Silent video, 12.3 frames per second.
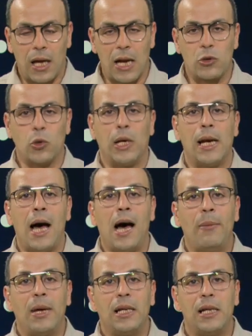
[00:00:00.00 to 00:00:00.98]
رجل
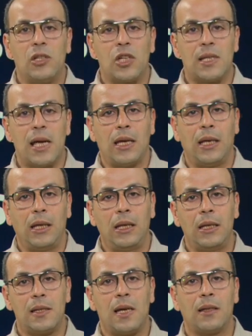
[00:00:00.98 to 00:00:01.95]
الأعمال
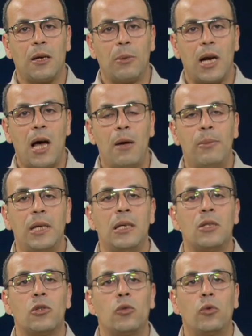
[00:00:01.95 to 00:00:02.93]
الجزائري يسعد ربراب
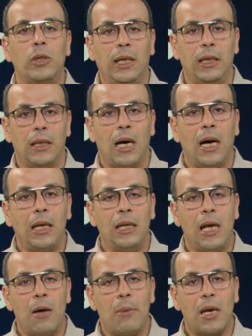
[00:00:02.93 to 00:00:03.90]
استدعي
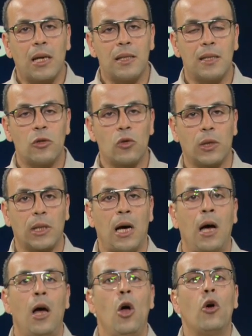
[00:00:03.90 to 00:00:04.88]
إلى مركز
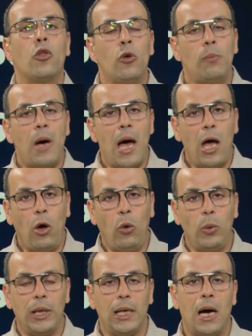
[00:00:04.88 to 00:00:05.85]
الشرطة ثم
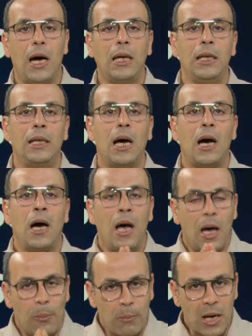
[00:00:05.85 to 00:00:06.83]
حول إلى
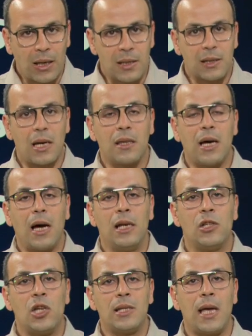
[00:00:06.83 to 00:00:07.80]
مركز قضاء
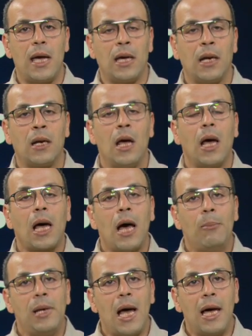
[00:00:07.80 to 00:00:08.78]
الجزائر
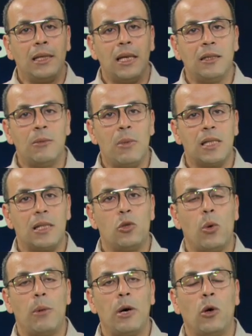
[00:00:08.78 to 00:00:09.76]
قبل أن يتم
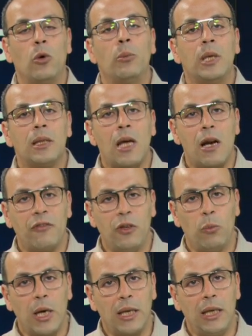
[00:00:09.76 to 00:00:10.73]
استجوابه من طرف
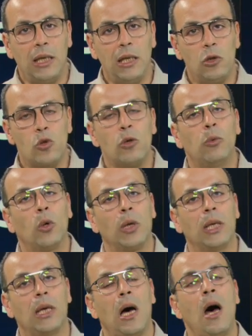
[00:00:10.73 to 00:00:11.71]
وكيل
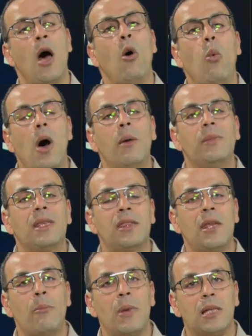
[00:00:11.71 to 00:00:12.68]
الجمهورية ومن
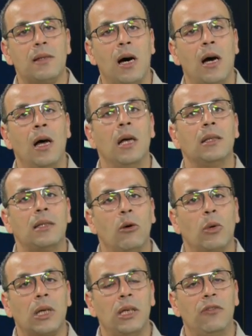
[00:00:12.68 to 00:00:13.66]
ثمة
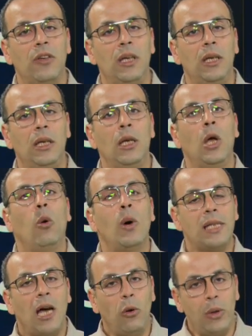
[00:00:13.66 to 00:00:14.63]
توقيفه
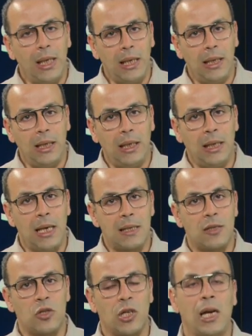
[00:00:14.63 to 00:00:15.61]
وتحويله إلى سجن